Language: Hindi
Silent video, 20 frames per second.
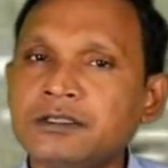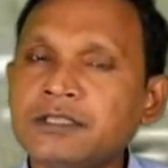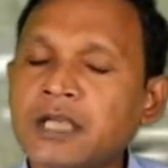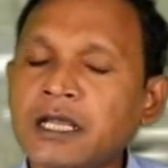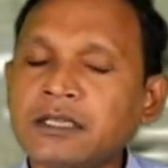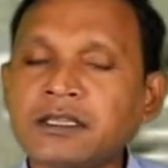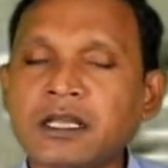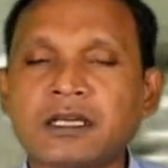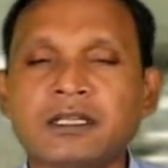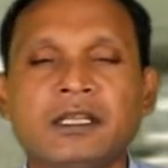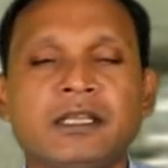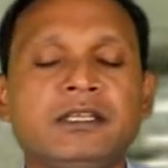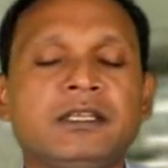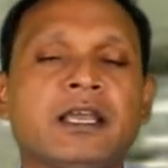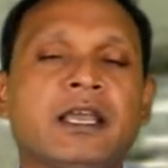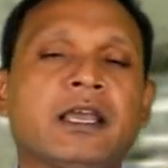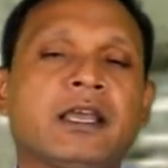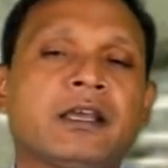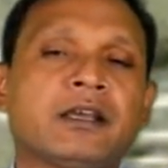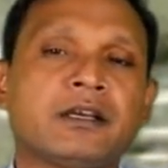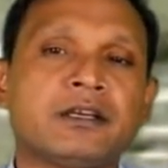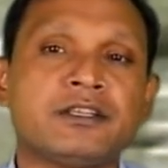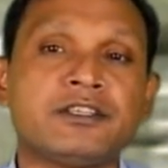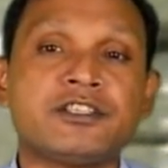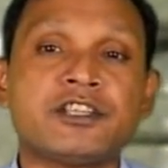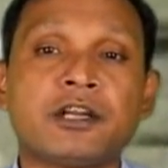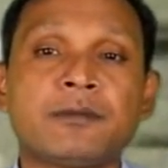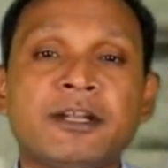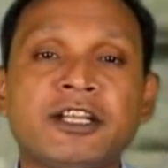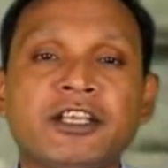यहां तक नहीं है
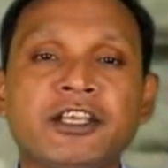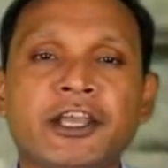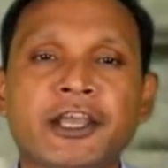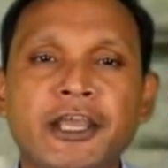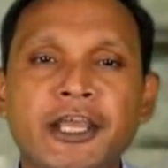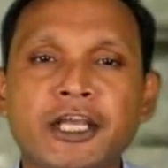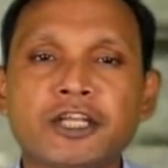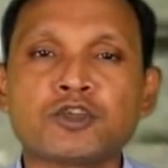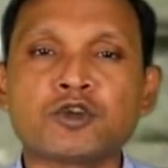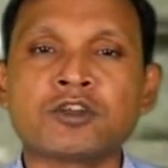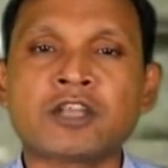जर्मन की एक